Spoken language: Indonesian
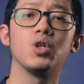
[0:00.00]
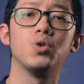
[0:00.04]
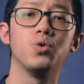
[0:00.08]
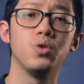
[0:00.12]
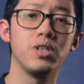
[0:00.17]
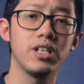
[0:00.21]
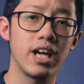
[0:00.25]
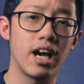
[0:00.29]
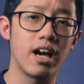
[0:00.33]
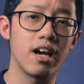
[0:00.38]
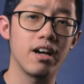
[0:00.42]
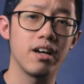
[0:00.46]
ke
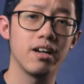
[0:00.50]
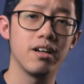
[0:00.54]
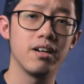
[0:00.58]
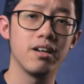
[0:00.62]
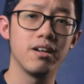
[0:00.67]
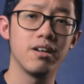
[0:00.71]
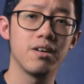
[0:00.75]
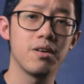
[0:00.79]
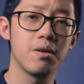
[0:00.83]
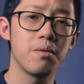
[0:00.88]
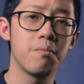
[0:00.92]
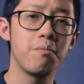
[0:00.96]
dunia
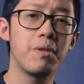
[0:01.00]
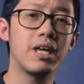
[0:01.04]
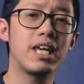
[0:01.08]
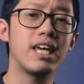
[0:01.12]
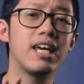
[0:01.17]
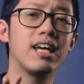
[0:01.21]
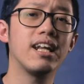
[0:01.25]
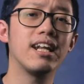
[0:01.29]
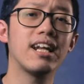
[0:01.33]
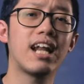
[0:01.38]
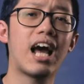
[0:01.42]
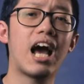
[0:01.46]

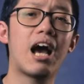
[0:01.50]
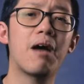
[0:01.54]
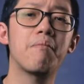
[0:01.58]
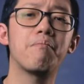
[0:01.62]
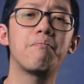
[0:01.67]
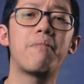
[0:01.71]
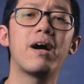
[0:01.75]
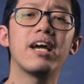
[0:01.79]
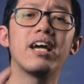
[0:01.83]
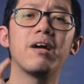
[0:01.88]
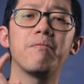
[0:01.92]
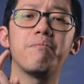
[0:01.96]
mikirin
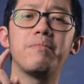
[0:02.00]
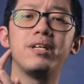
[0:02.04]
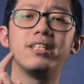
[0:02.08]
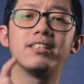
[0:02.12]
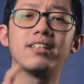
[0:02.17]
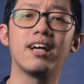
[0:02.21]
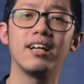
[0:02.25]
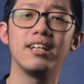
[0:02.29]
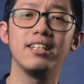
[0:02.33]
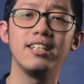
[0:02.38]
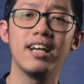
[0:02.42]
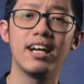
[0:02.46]
apa yang
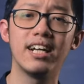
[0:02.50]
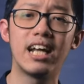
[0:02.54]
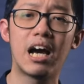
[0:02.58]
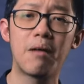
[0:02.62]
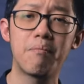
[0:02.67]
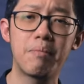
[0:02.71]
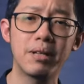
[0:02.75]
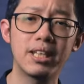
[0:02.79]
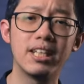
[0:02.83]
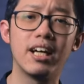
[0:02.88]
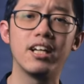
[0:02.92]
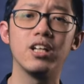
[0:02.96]
bisa dia
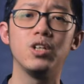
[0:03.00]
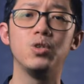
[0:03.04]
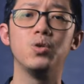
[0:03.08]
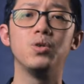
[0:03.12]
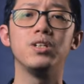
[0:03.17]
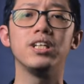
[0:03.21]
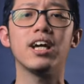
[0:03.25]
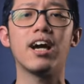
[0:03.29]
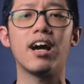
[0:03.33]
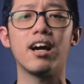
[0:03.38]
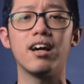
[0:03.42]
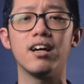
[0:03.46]
dapat dari
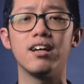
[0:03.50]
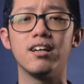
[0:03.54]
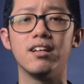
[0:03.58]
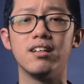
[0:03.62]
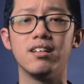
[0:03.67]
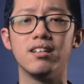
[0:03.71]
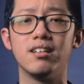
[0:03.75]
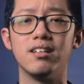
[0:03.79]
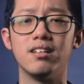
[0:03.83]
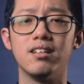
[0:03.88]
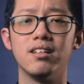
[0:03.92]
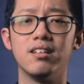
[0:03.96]
dunia.
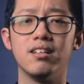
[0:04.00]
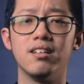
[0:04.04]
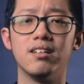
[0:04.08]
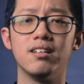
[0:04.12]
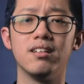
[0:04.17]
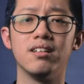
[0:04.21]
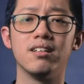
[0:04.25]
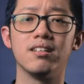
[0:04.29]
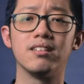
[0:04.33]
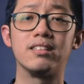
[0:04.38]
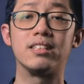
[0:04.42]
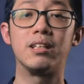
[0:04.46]

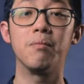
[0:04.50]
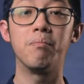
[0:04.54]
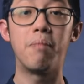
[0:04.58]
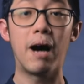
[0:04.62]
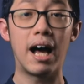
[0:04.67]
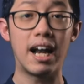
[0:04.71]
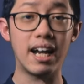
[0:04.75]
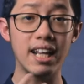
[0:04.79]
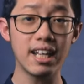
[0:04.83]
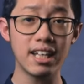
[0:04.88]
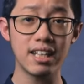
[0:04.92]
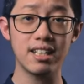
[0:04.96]

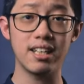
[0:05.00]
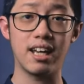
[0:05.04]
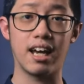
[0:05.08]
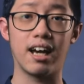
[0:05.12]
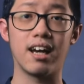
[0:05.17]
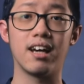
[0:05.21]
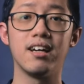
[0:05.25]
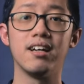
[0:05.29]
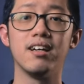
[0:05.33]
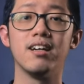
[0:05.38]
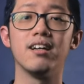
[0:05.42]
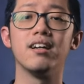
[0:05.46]

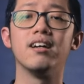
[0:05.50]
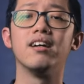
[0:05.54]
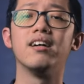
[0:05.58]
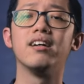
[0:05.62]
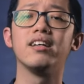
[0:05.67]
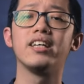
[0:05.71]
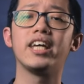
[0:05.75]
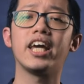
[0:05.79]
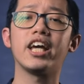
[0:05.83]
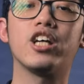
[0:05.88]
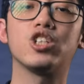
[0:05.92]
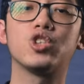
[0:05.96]
Sebaliknya,
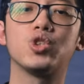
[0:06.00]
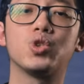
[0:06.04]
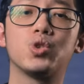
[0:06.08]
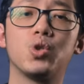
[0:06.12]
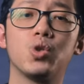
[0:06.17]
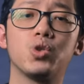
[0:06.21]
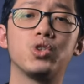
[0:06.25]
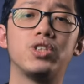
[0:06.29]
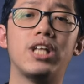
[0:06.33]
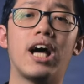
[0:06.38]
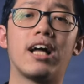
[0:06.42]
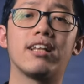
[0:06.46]

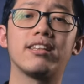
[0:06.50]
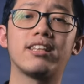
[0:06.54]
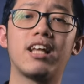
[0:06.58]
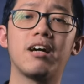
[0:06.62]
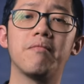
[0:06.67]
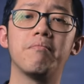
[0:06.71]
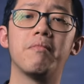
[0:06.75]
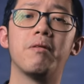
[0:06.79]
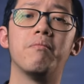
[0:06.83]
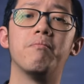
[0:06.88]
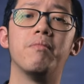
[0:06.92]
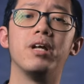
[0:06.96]
Yesus
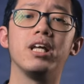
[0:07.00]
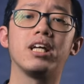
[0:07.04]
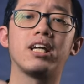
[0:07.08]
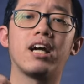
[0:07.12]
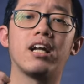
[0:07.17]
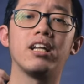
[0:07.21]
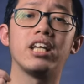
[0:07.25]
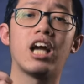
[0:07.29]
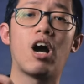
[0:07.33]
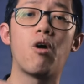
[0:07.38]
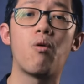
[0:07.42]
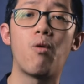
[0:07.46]
datang
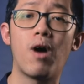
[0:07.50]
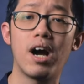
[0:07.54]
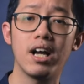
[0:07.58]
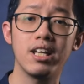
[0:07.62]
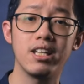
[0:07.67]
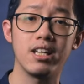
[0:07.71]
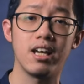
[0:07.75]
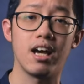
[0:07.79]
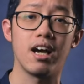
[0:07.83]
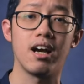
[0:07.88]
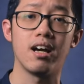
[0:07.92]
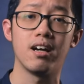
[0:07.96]
memberikan
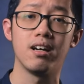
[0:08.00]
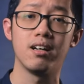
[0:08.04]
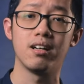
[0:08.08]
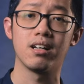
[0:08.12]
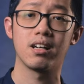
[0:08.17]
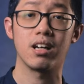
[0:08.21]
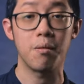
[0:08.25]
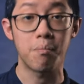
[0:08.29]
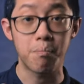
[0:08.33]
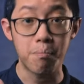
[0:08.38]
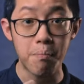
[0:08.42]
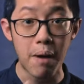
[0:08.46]
nyawanya
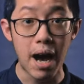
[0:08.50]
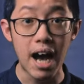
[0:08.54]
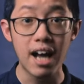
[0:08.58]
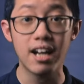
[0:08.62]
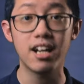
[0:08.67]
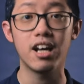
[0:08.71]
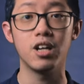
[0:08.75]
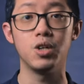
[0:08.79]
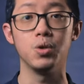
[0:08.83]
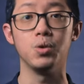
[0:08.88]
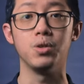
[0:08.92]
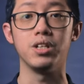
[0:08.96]

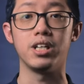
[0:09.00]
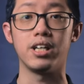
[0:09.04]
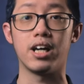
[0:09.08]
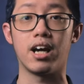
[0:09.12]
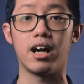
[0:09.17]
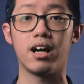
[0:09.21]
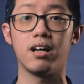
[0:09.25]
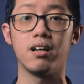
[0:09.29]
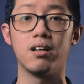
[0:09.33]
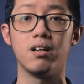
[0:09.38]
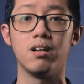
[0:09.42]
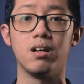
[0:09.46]
kepada dunia
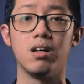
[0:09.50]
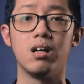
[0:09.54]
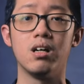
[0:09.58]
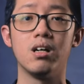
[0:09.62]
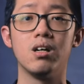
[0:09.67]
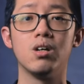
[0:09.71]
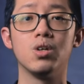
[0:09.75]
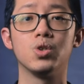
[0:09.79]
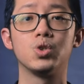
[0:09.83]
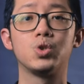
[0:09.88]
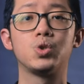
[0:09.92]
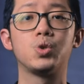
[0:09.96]

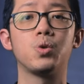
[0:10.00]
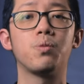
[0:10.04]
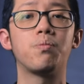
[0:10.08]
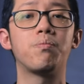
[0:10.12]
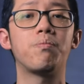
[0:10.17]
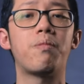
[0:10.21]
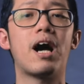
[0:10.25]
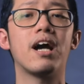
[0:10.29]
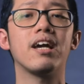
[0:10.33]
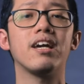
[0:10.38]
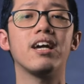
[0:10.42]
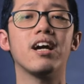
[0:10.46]

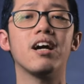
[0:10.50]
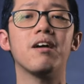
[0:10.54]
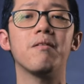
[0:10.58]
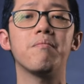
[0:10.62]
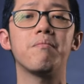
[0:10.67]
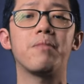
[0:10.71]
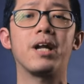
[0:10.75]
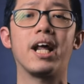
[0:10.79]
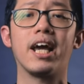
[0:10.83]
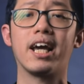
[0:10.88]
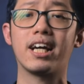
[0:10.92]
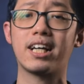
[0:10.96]
supaya
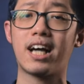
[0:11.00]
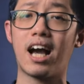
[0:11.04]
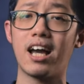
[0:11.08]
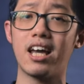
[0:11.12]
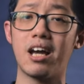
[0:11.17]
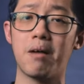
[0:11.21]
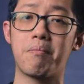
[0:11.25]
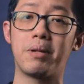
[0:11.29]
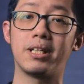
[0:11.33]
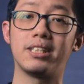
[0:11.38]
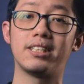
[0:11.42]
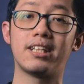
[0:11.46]
mereka
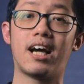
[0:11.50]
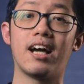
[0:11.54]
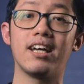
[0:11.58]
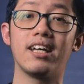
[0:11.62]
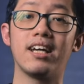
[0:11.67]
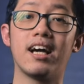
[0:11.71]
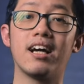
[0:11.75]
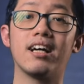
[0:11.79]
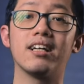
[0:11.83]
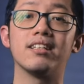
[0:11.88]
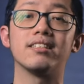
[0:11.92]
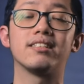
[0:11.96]
yang
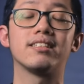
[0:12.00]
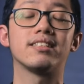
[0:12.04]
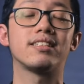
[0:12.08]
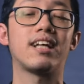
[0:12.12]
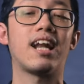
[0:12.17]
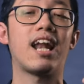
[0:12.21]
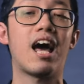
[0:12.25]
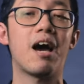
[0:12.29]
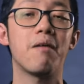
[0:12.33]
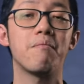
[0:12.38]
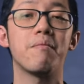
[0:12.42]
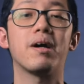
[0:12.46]
percaya
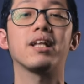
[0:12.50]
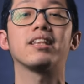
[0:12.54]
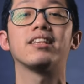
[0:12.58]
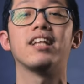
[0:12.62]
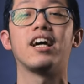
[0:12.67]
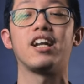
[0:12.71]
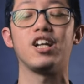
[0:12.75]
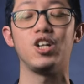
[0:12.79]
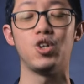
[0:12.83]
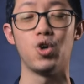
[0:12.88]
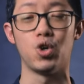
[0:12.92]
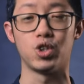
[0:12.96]
selamat
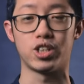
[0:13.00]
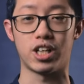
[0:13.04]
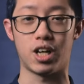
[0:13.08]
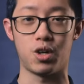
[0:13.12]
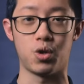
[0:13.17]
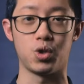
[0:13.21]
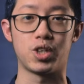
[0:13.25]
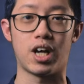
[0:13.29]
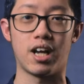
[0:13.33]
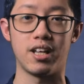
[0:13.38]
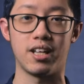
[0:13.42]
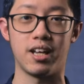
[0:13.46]
dari
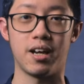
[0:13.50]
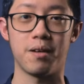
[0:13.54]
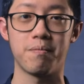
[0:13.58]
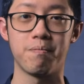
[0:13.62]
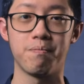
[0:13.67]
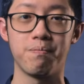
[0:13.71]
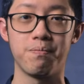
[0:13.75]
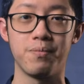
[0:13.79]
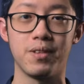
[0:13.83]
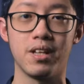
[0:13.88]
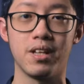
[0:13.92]
dosa-dosanya.